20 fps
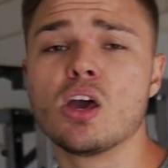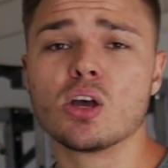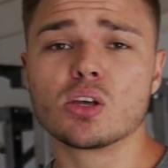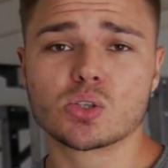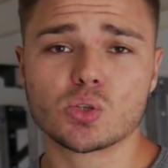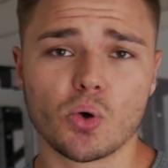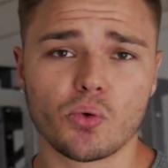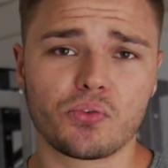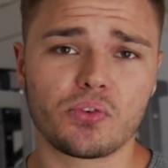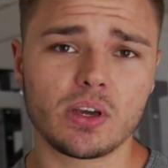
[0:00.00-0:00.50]

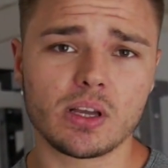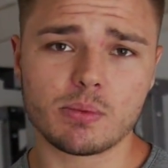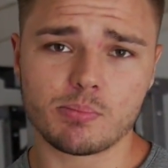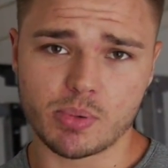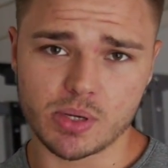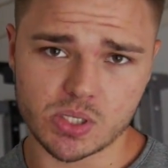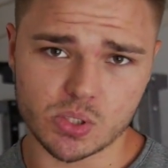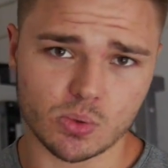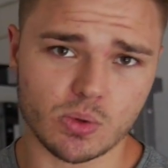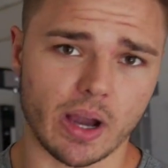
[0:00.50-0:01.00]
So viel,
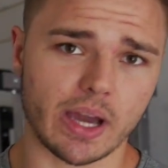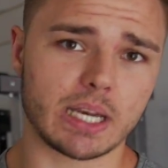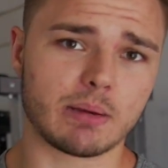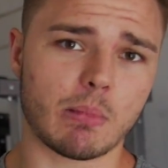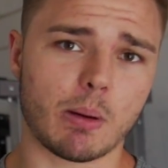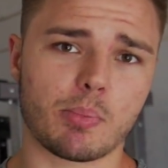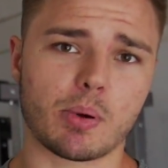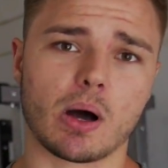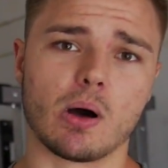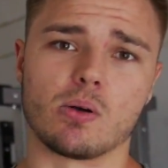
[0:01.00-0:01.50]
bis du keine
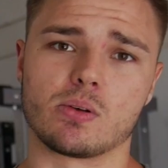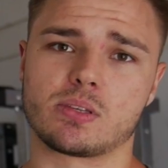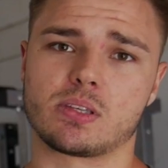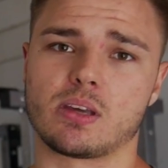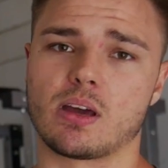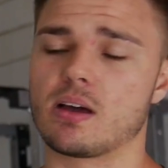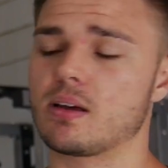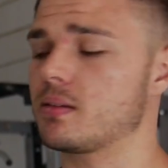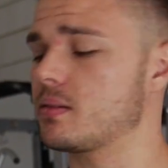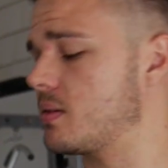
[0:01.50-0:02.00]
mehr brauchst.
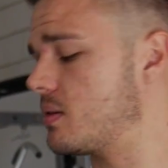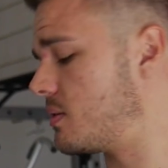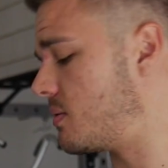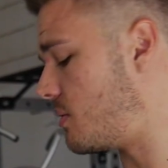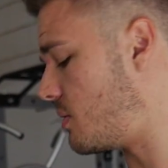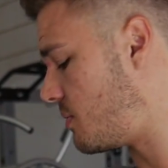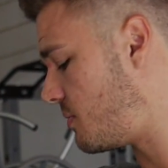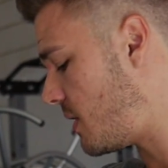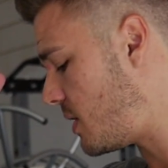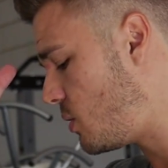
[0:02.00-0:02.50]
Ja?
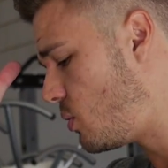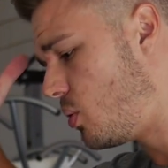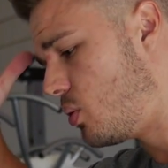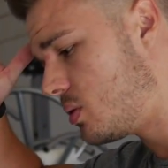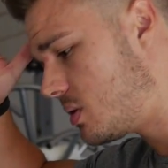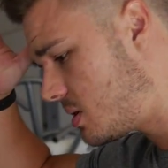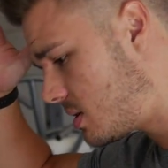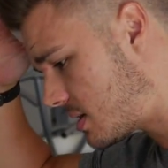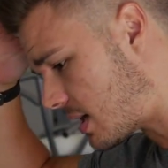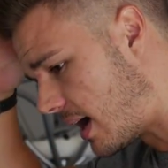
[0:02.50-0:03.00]
Und wenn du
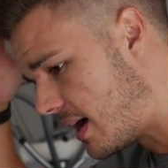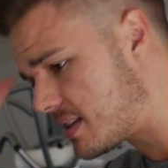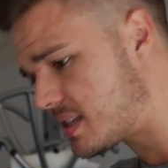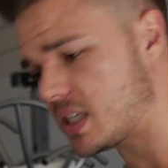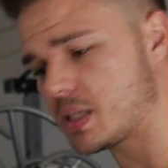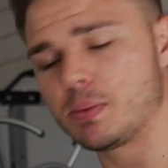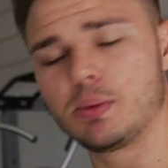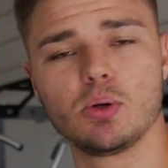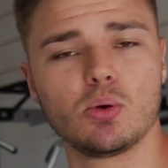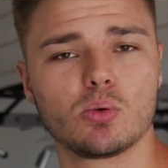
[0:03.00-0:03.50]

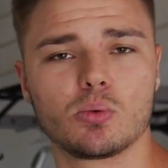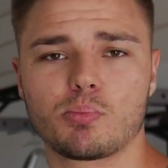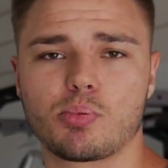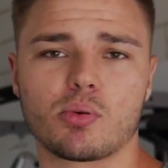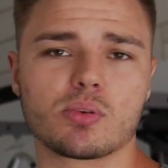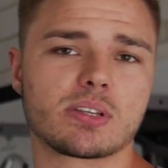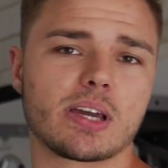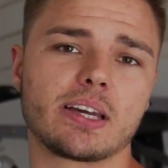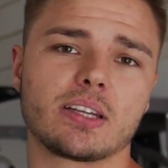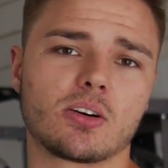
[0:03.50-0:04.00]
30 Minuten
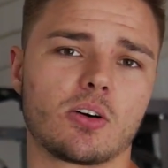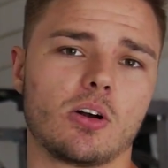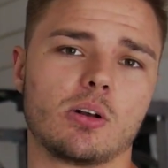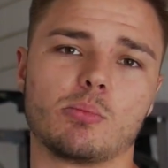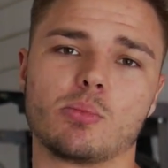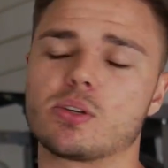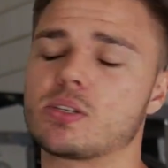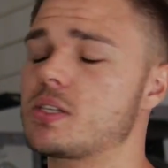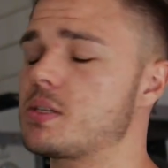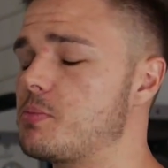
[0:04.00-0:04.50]
pro Seite rollen
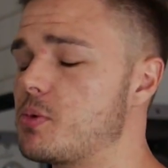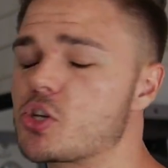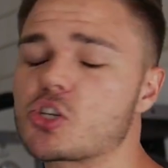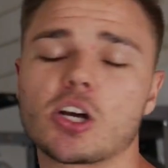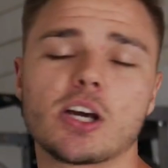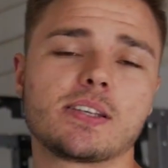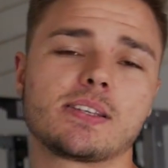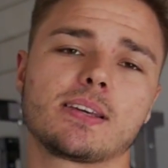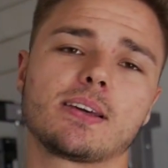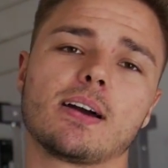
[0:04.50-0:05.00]
musst, ist mir
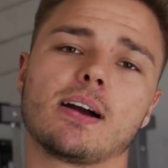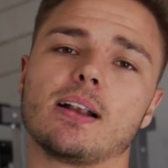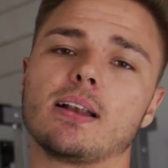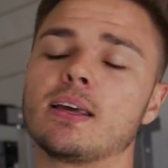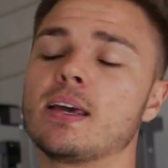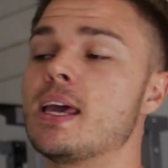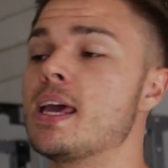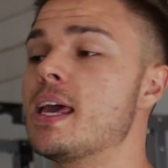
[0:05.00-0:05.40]
scheißegal.